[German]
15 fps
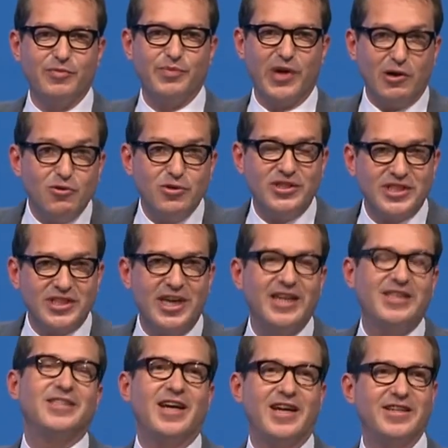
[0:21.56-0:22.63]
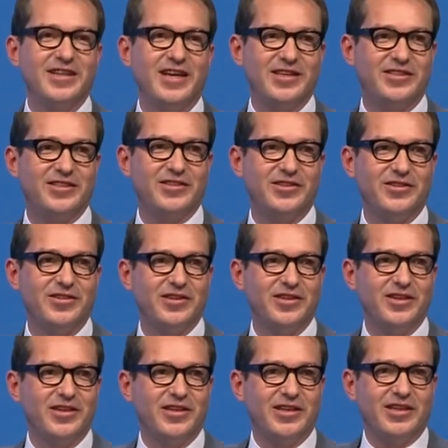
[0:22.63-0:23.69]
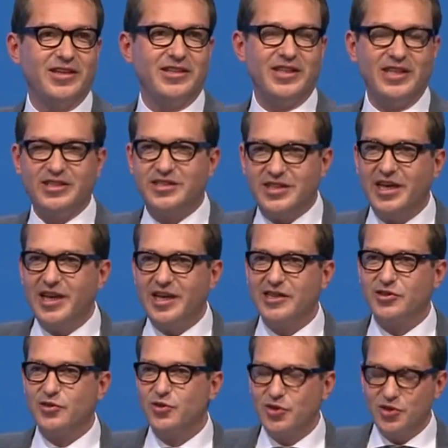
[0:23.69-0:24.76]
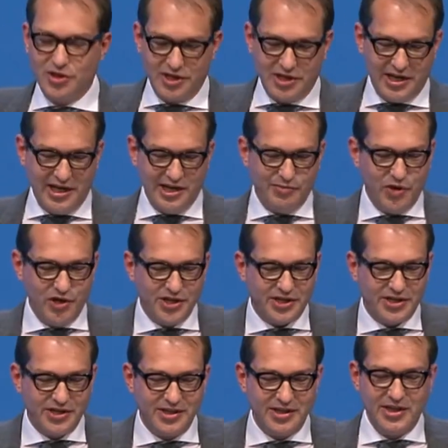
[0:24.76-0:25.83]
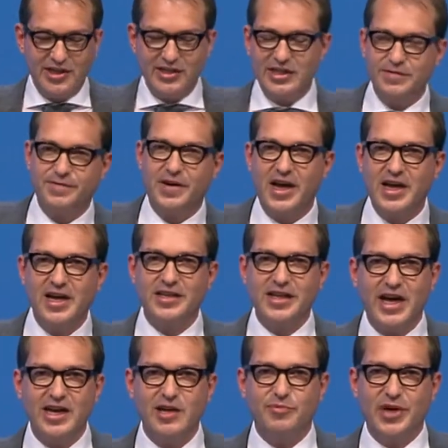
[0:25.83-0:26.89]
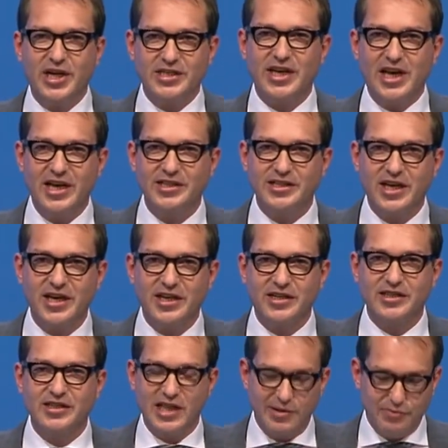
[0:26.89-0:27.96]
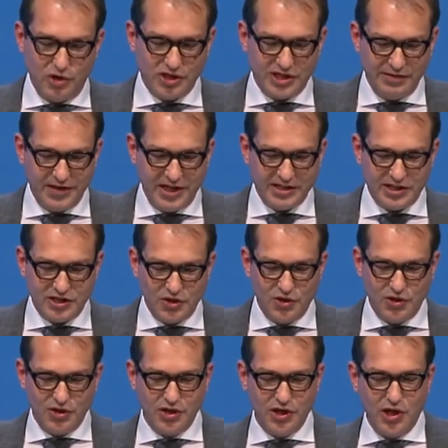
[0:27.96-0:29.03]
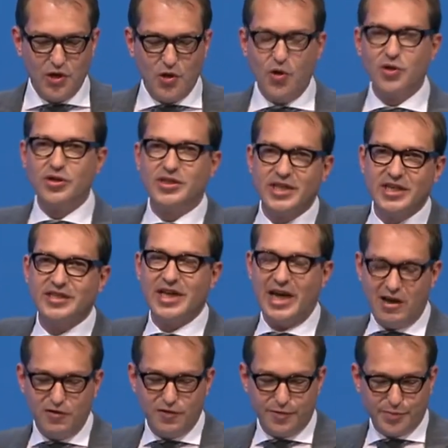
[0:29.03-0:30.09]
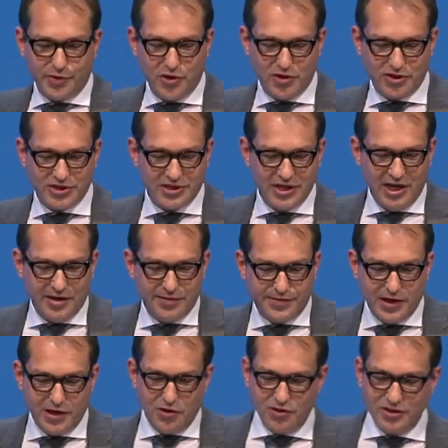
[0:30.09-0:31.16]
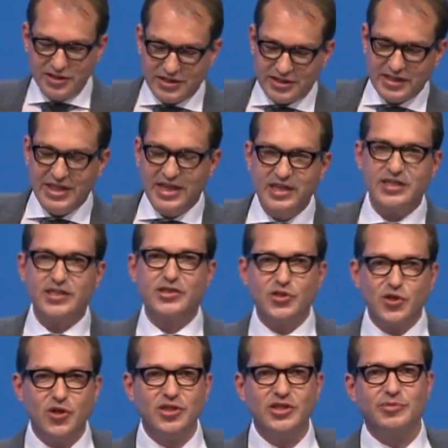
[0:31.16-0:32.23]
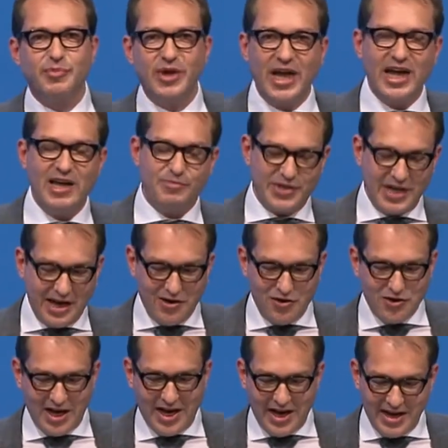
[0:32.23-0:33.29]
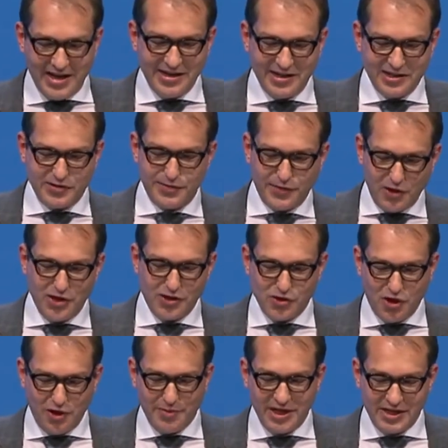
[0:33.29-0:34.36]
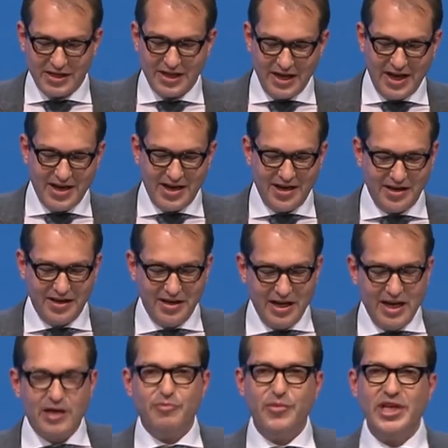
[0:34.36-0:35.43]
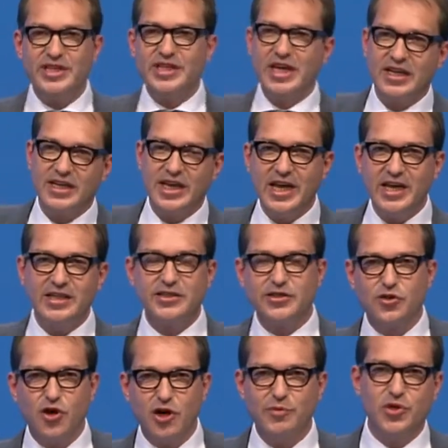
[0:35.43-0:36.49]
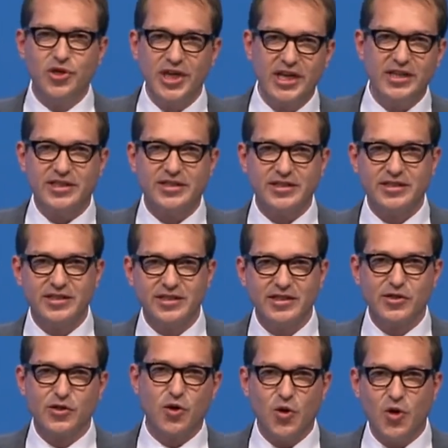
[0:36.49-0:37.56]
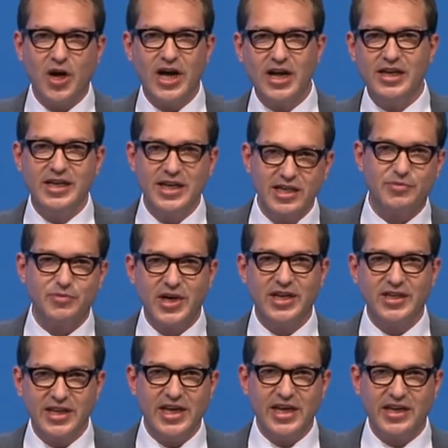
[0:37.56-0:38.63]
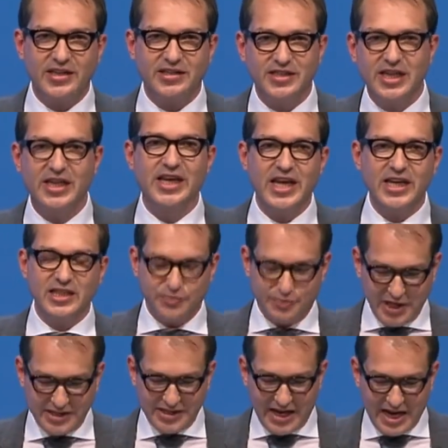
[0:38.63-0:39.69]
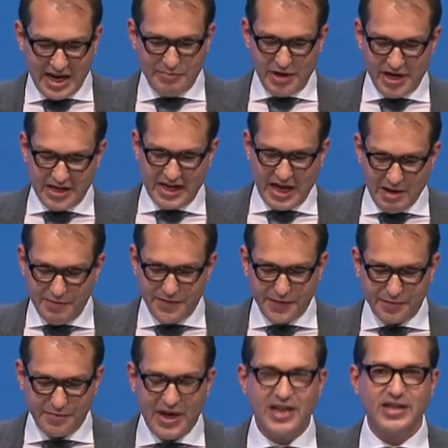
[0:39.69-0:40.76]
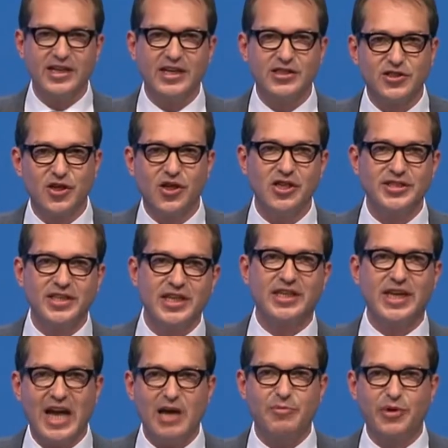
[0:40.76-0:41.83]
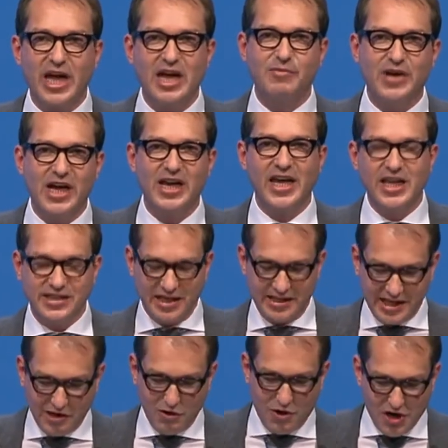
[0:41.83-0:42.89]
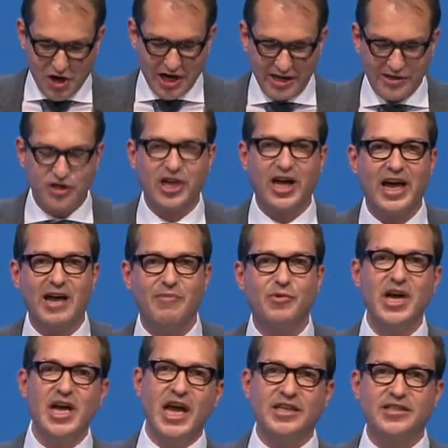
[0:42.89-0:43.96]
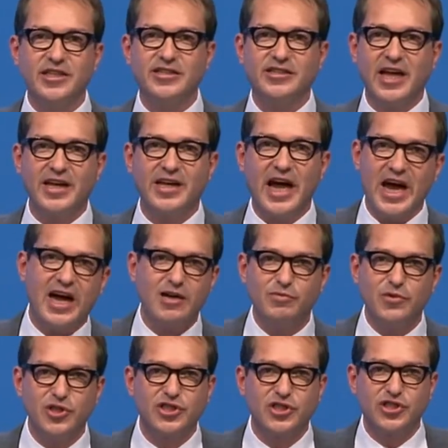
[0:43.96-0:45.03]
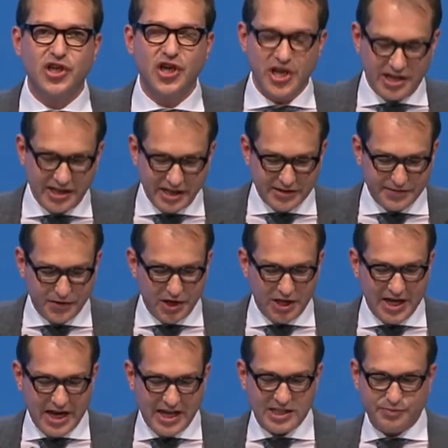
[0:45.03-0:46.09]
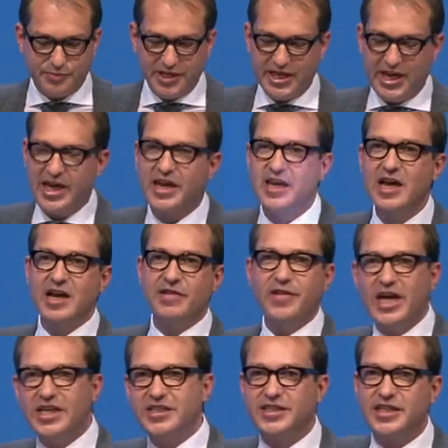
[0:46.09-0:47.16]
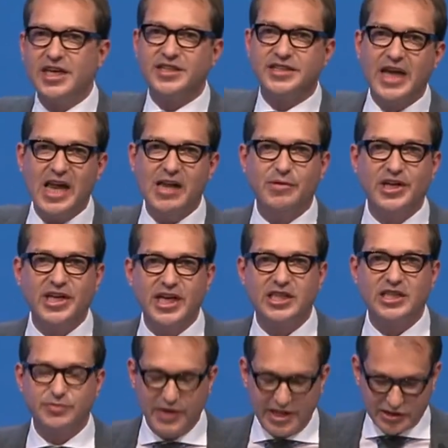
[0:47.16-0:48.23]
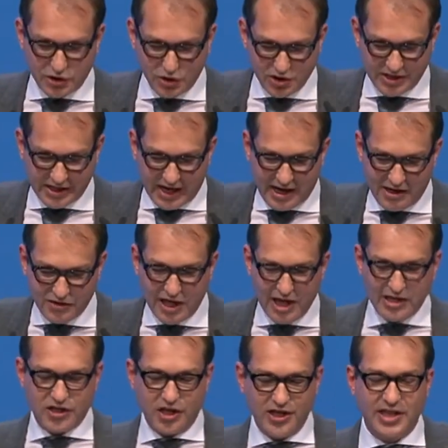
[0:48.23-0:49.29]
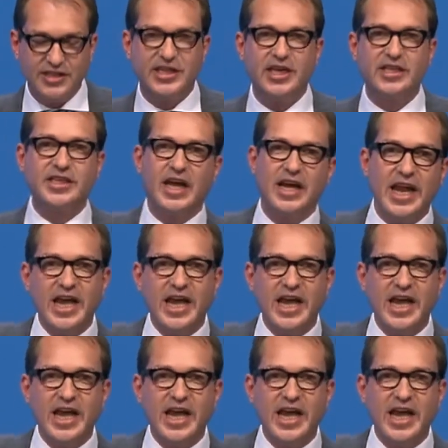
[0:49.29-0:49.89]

bei uns geht es anders. Die CSU in München, die feiert einen Parteitag der Motivation und des Aufbruchs. Für uns ist und bleibt auch eines vollkommen klar. Mit den Linkskommunisten koaliert man nicht. Die Linkspartei bekämpft man. Das soll sich Gabriel mal hinter die Ohren schreiben. Es ist ein Armutszeugnis für die SPD, wenn sie sich selber nichts mehr zutraut, sondern sich der